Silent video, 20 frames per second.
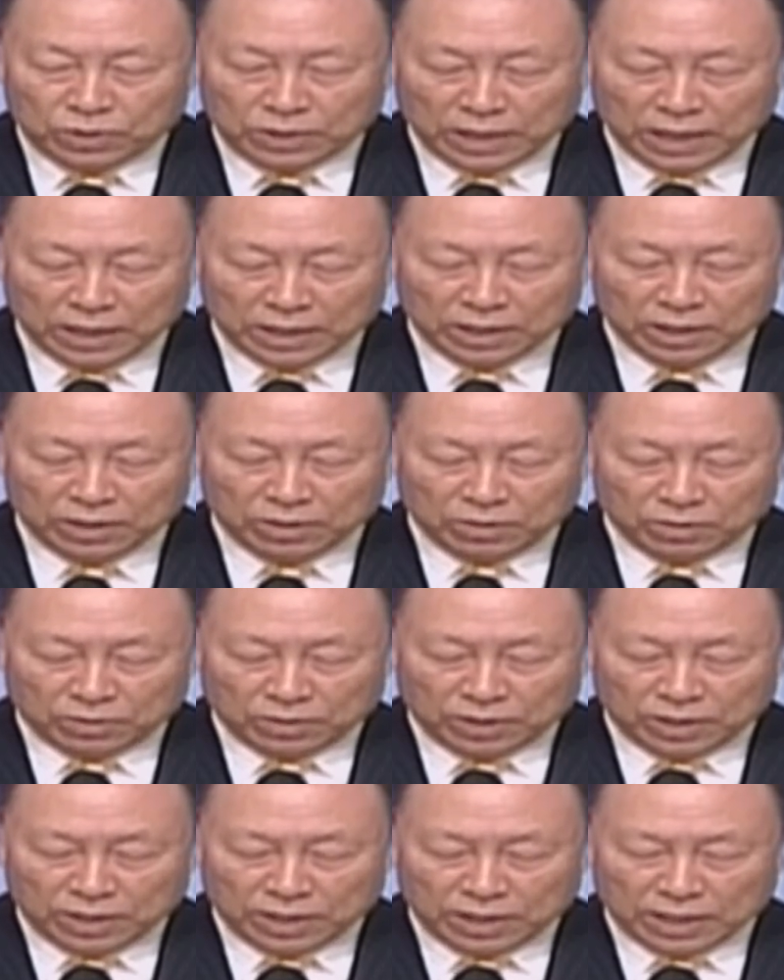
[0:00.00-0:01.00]
起来
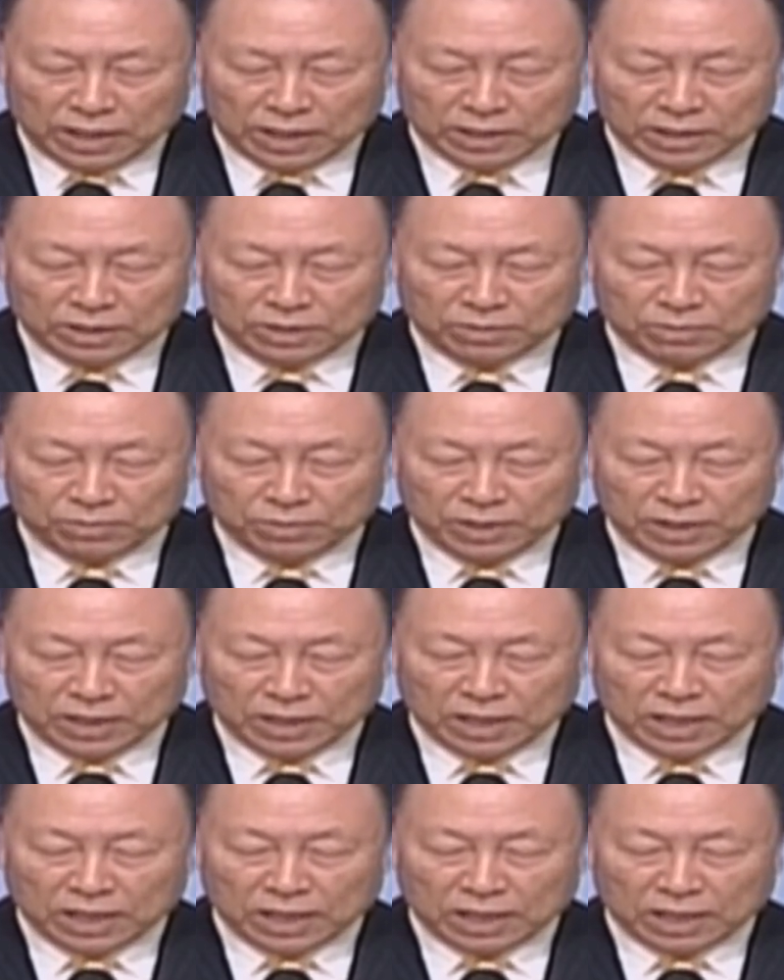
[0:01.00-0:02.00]
做梦想
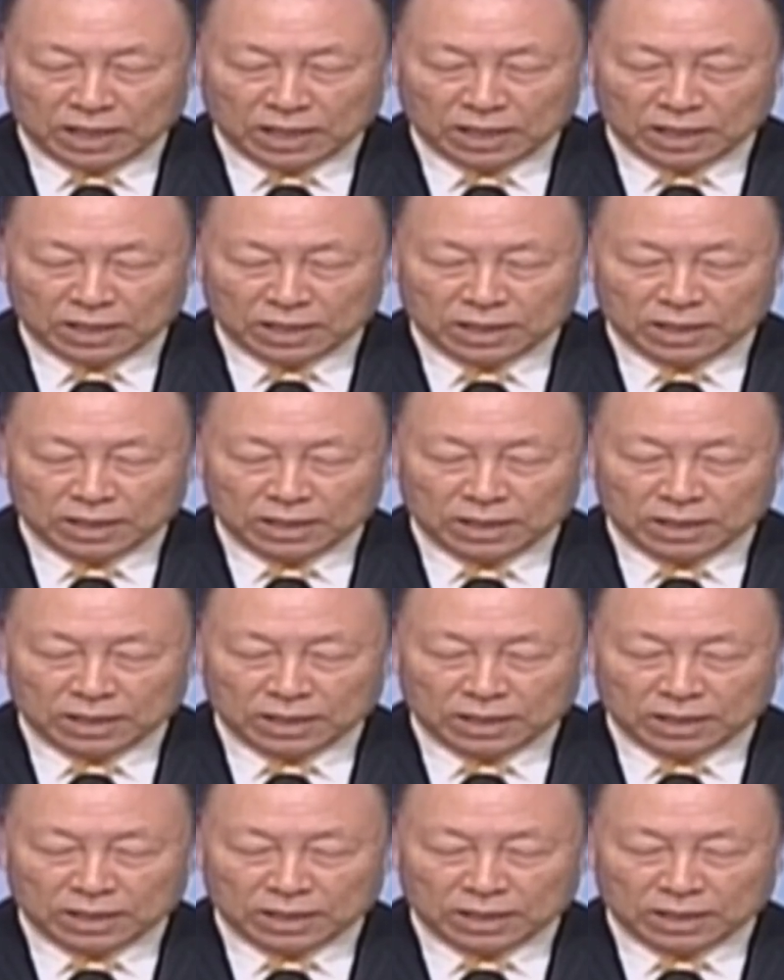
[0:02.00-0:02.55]
祷告。